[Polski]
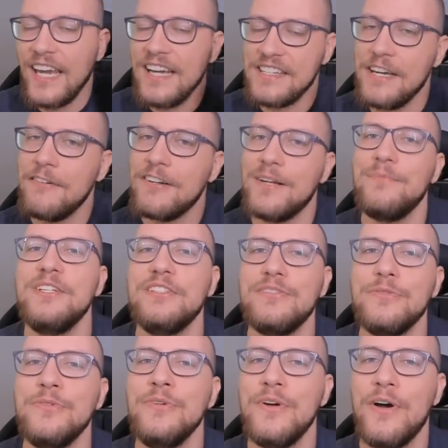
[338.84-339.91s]
nie chciał
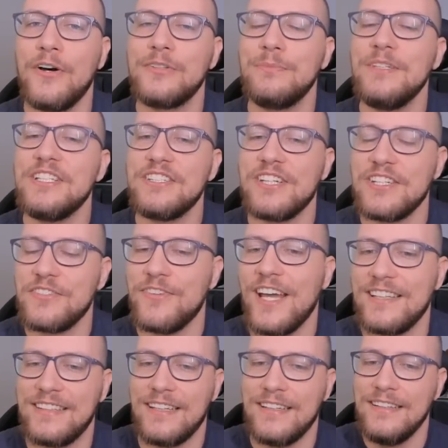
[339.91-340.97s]
remisu od mistrza
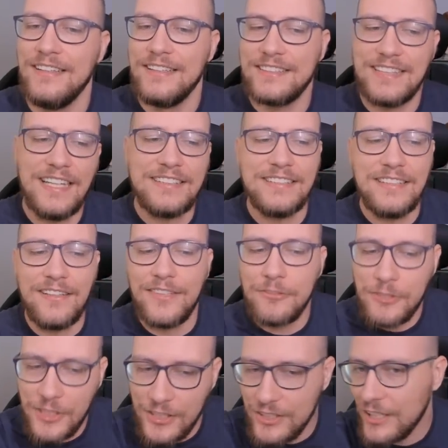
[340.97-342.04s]
świata.
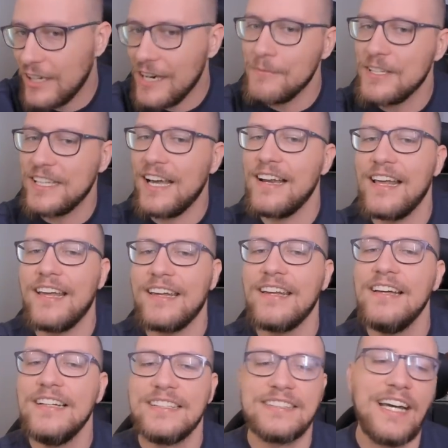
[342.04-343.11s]
Zdecydował się, że gramy dalej,
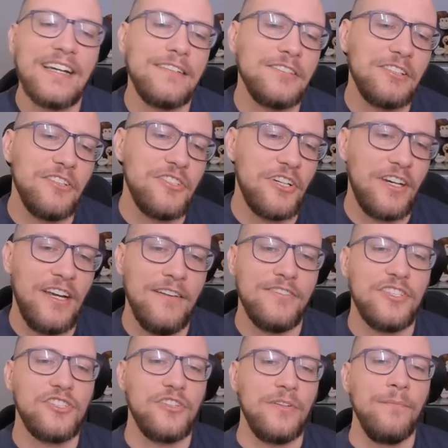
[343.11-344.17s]
zagrał skoczek
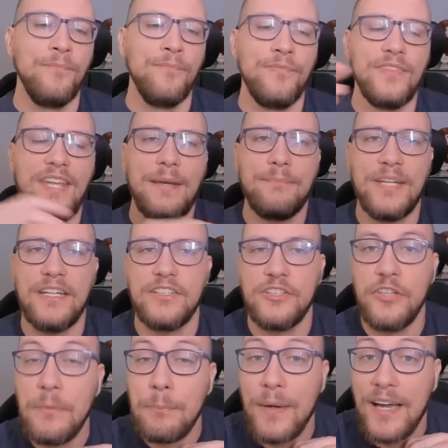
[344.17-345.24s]
F3,
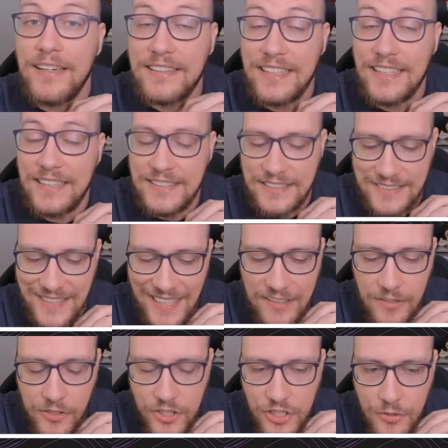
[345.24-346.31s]
D5, no i partia
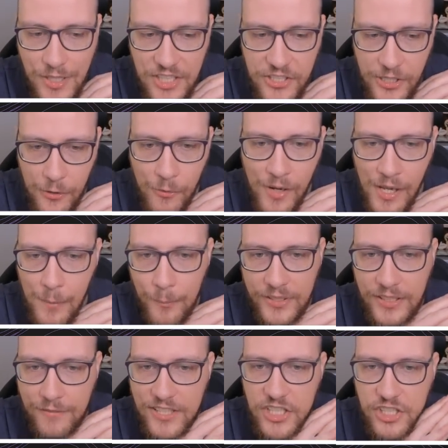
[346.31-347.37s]
zakończyła się,
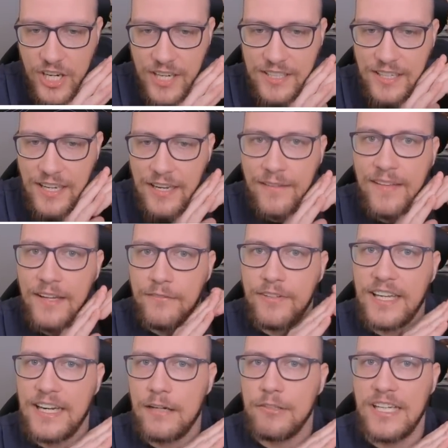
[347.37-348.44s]
ponieważ czarne
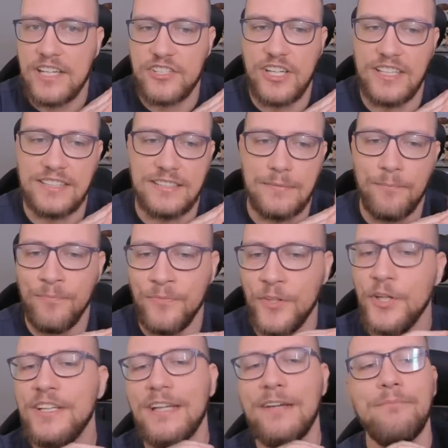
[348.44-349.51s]
wygrały na czas.
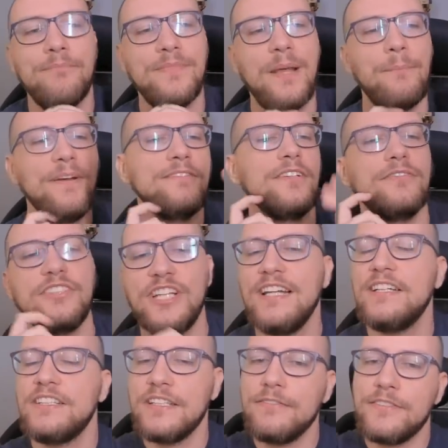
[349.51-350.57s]
No i tam na pewno
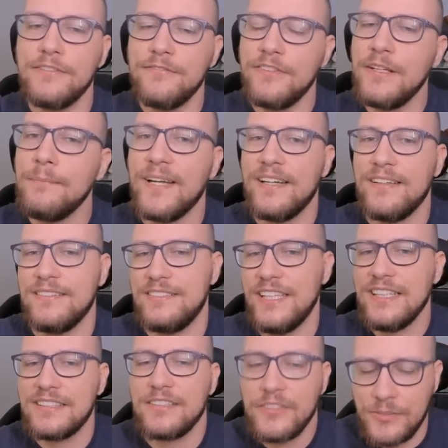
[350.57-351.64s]
widzieliście w tym filmie,
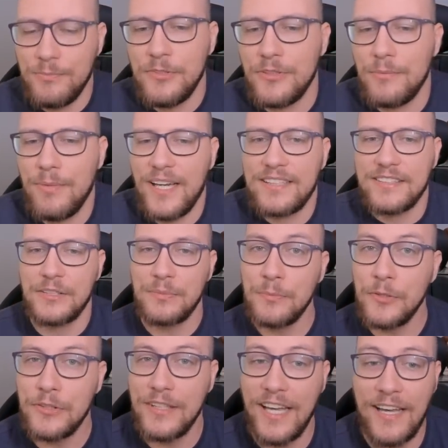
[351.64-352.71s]
dzieckoś było bardzo
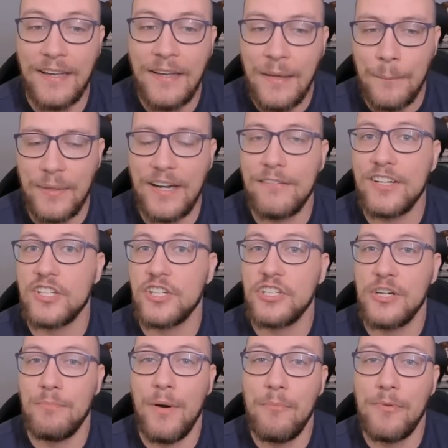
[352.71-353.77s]
smutne, prawie że
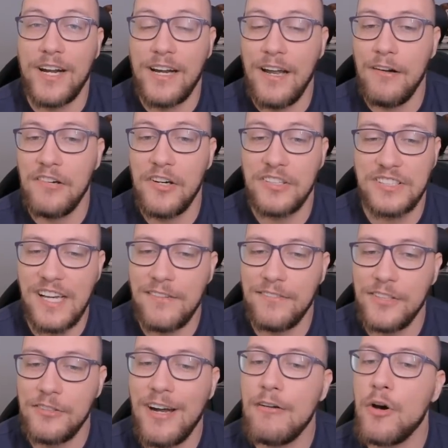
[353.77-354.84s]
się popłakało,
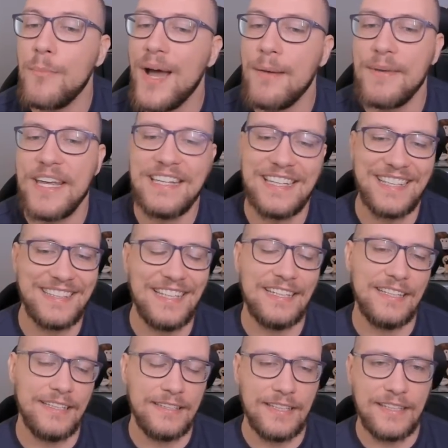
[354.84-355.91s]
zawołało mamę i tak
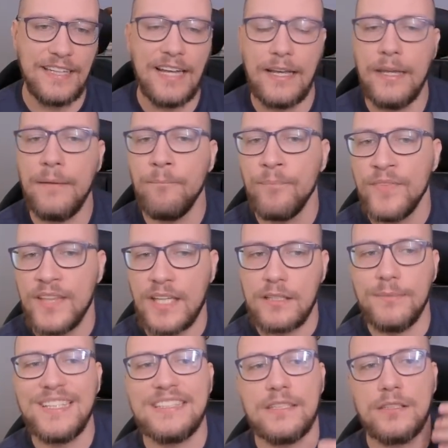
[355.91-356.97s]
dalej, i tak dalej.
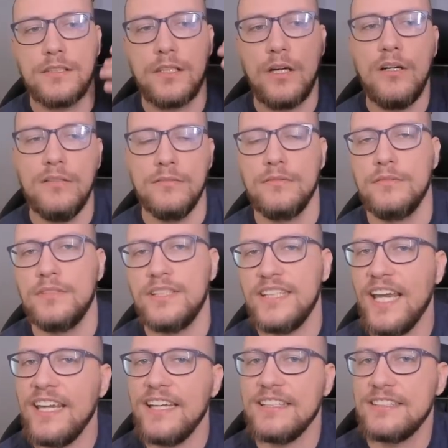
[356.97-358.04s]
Natomiast to
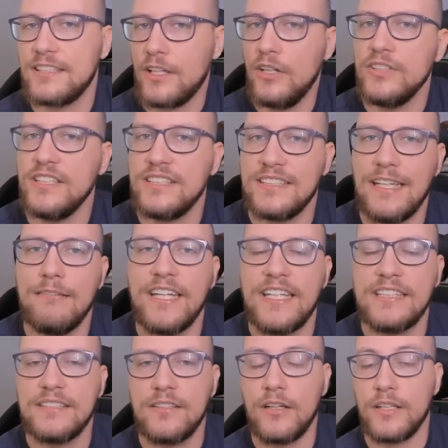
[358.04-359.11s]
nie jest koniec całej
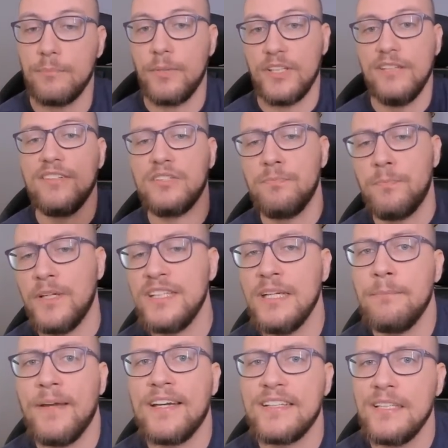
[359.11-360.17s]
historii, ponieważ po
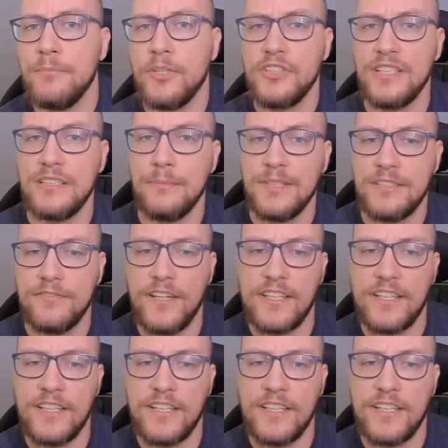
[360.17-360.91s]
tej partii można sobie